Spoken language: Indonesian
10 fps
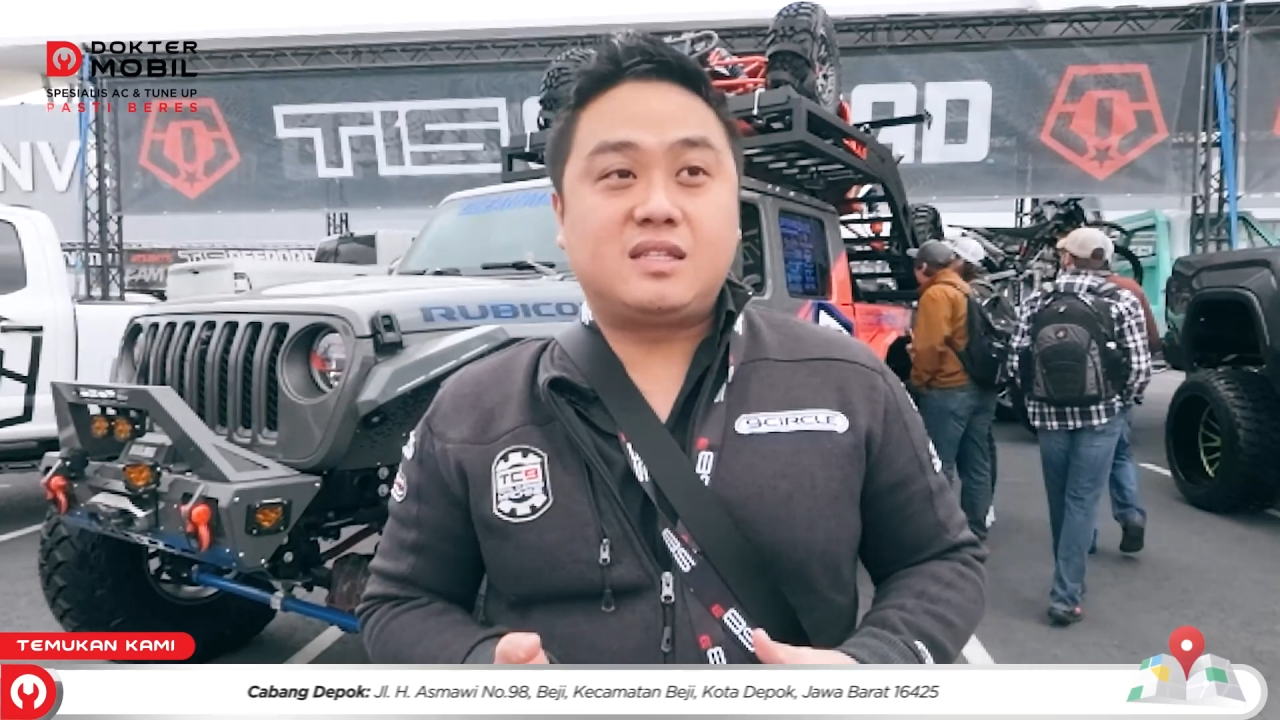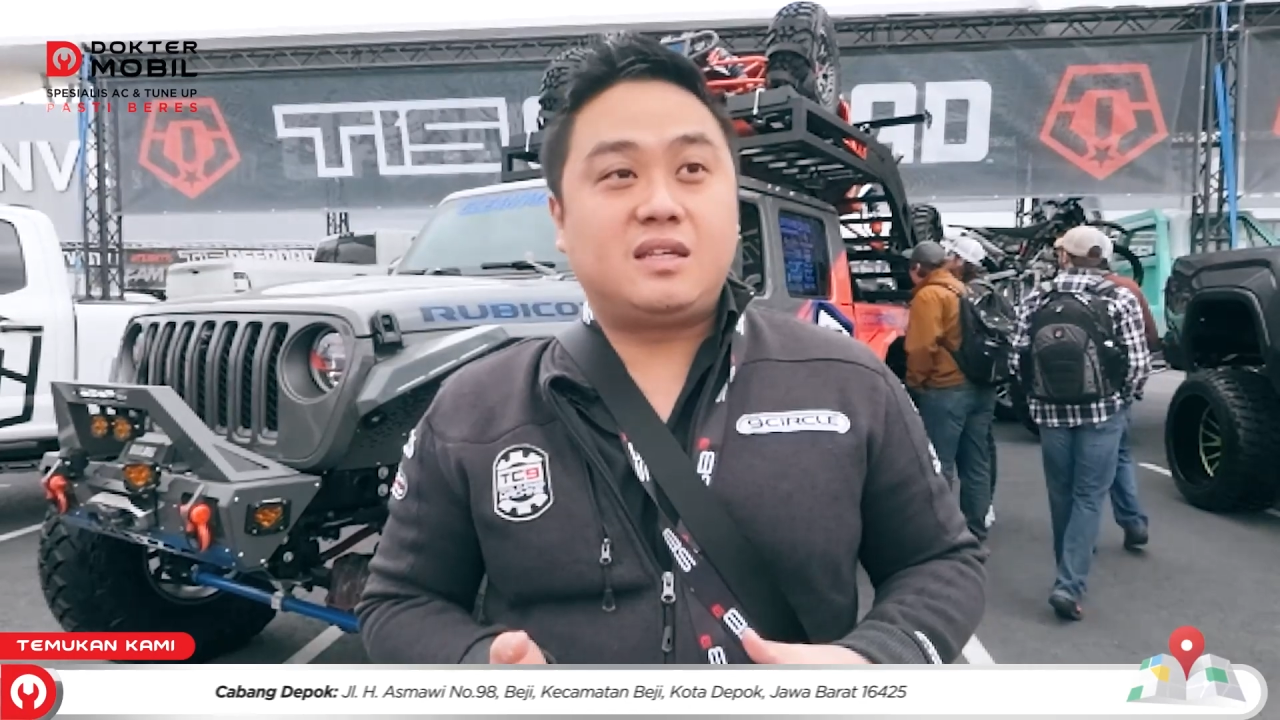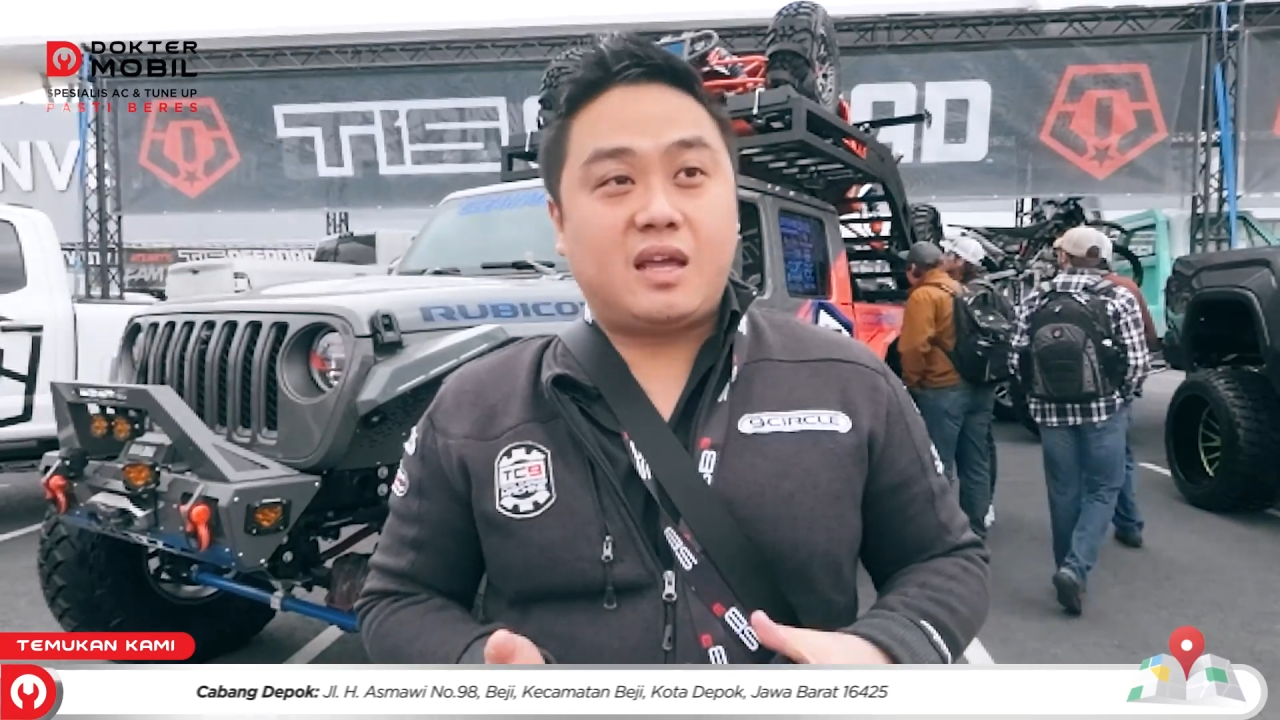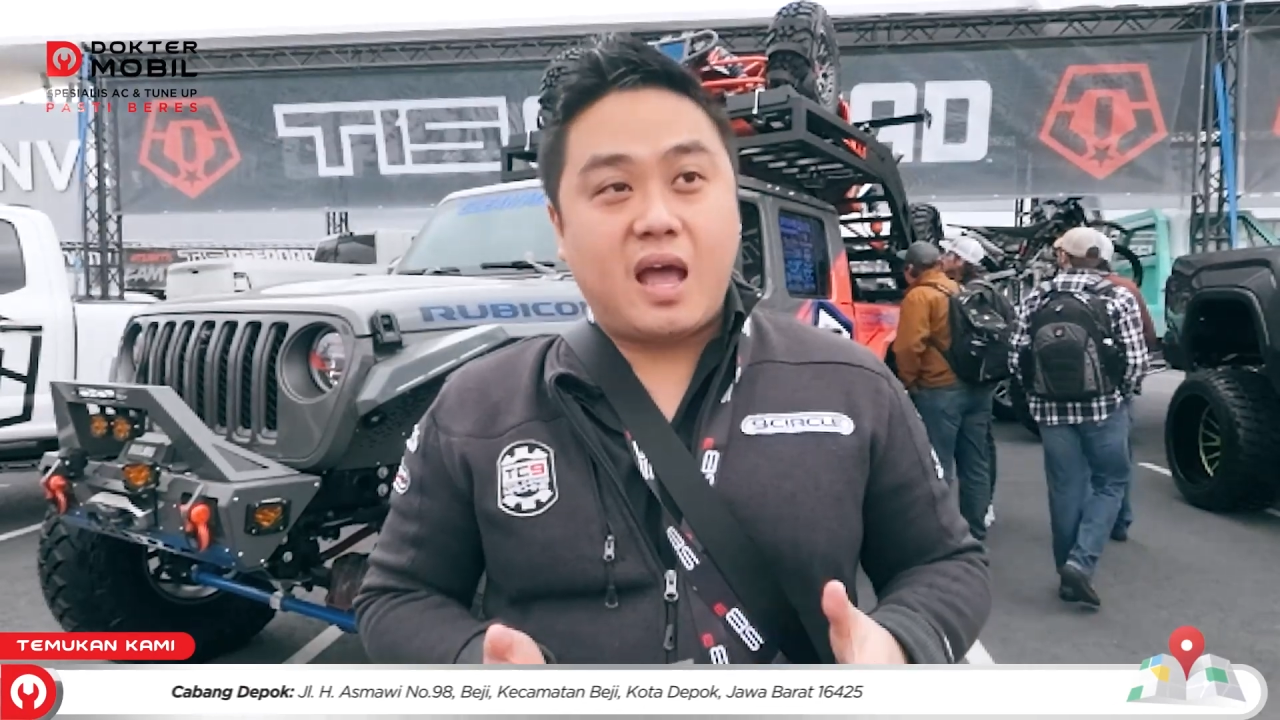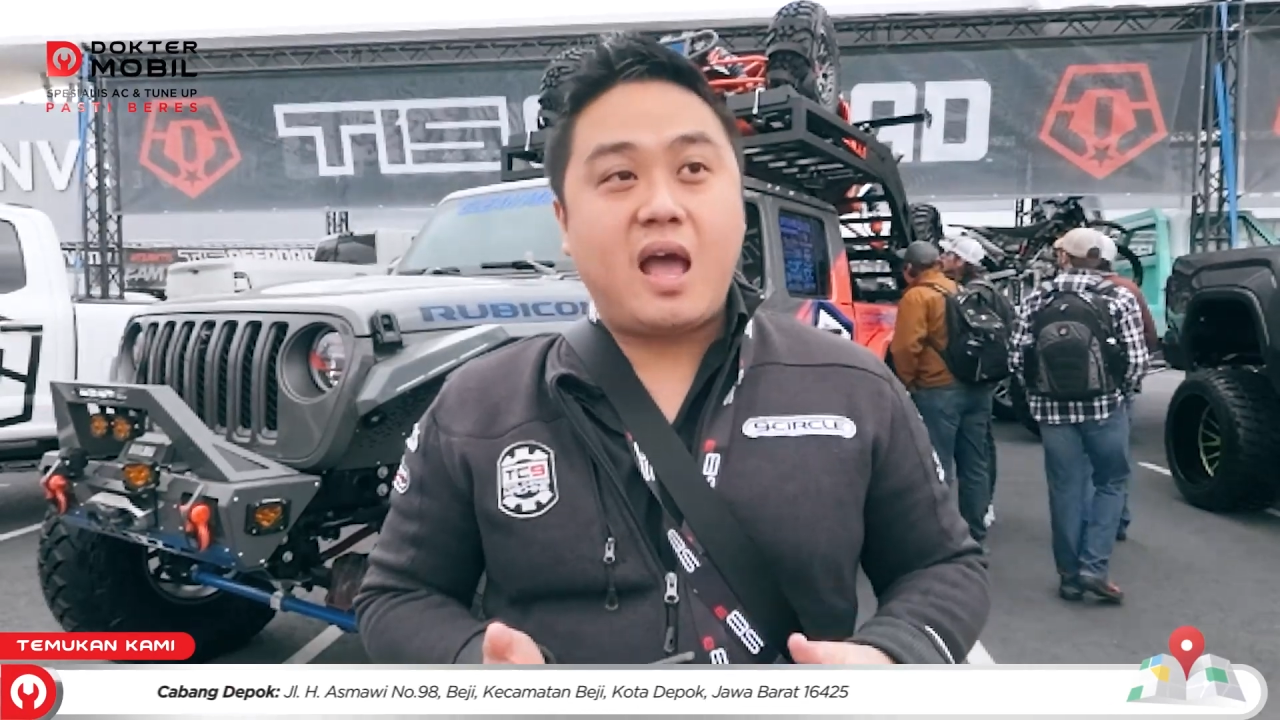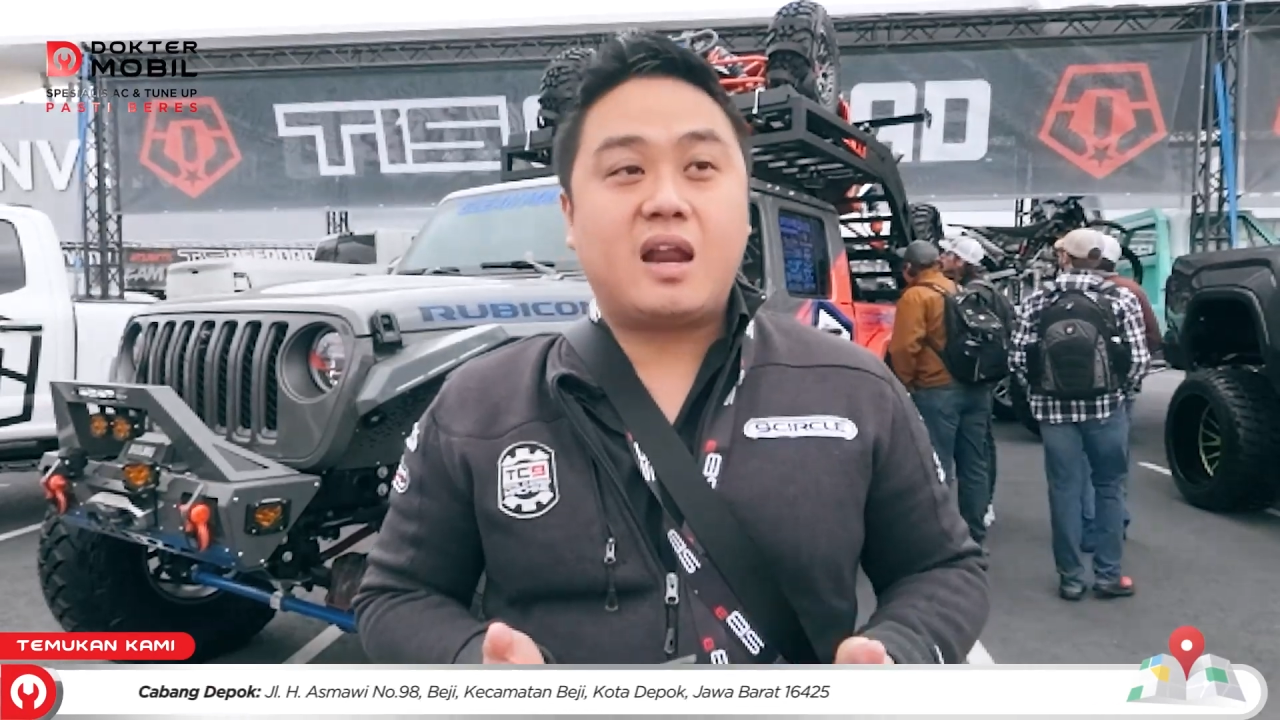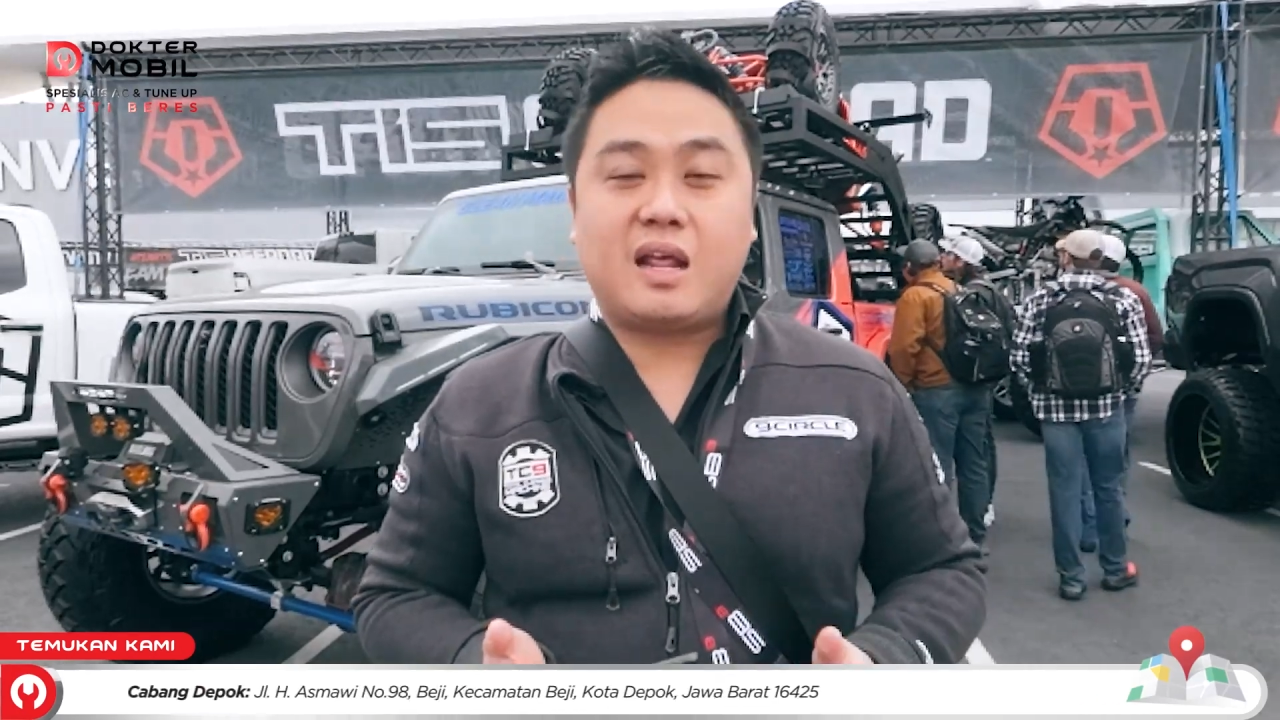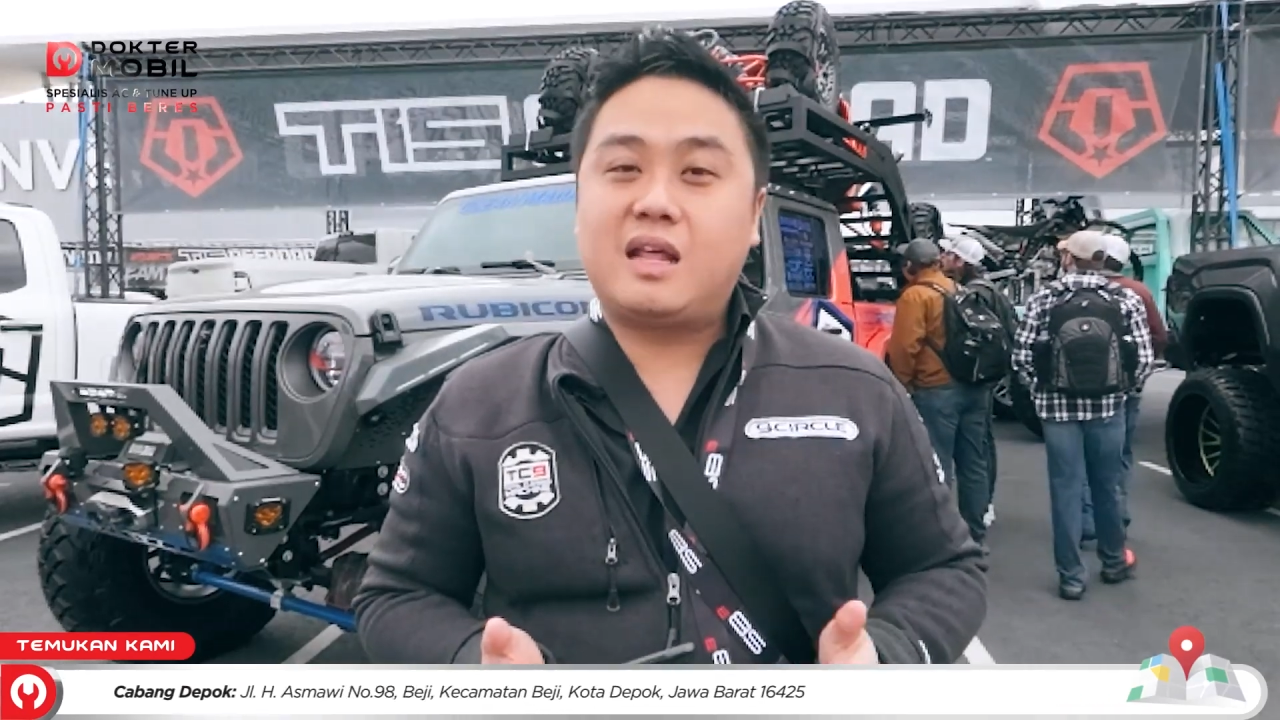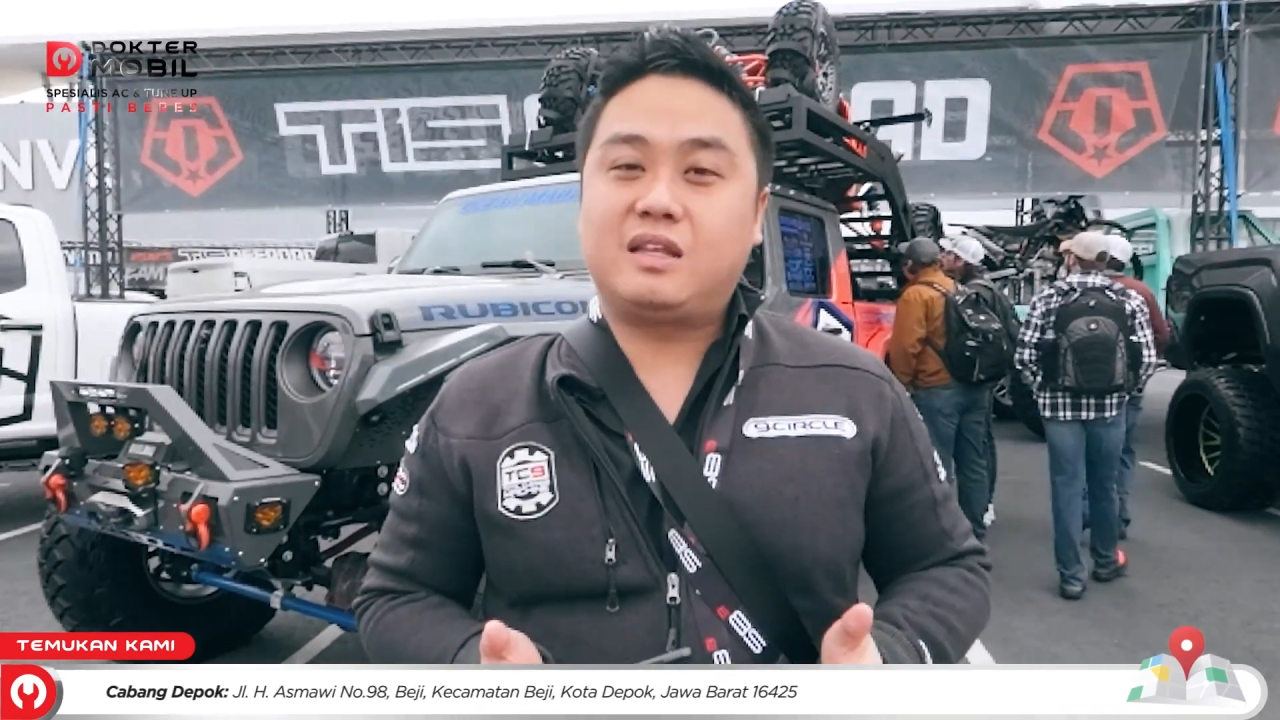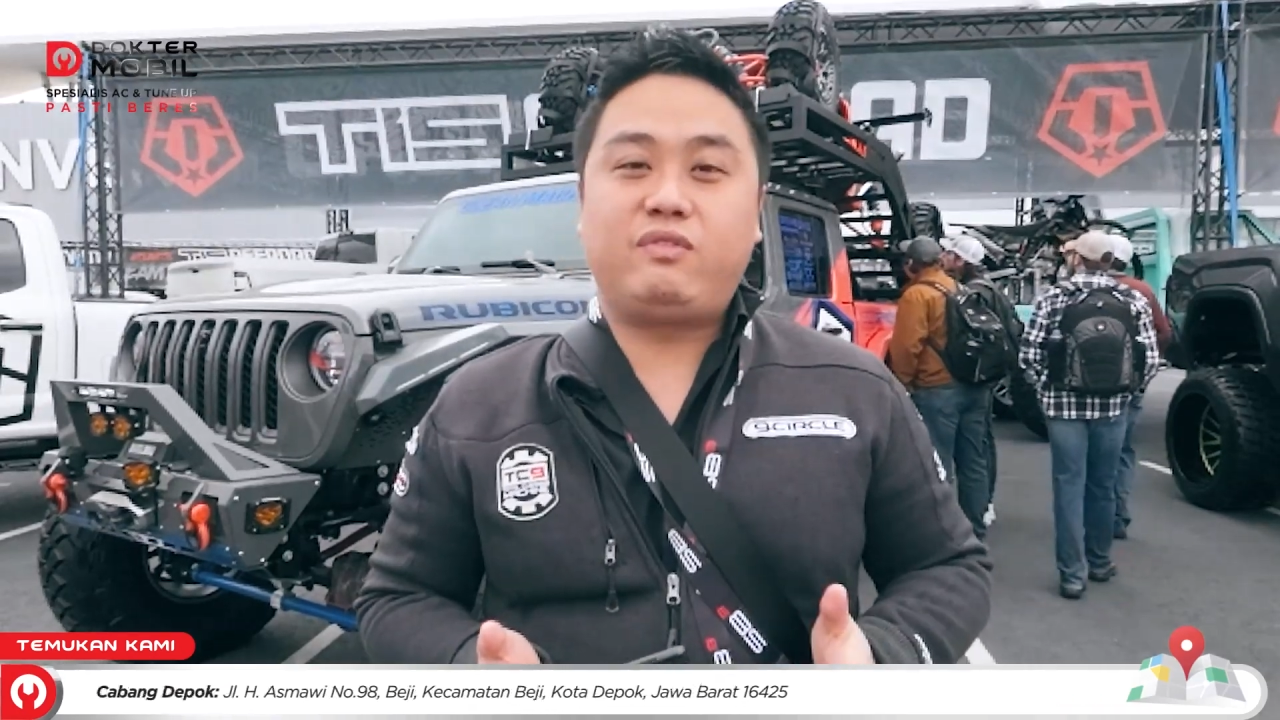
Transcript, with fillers: sih ya relatif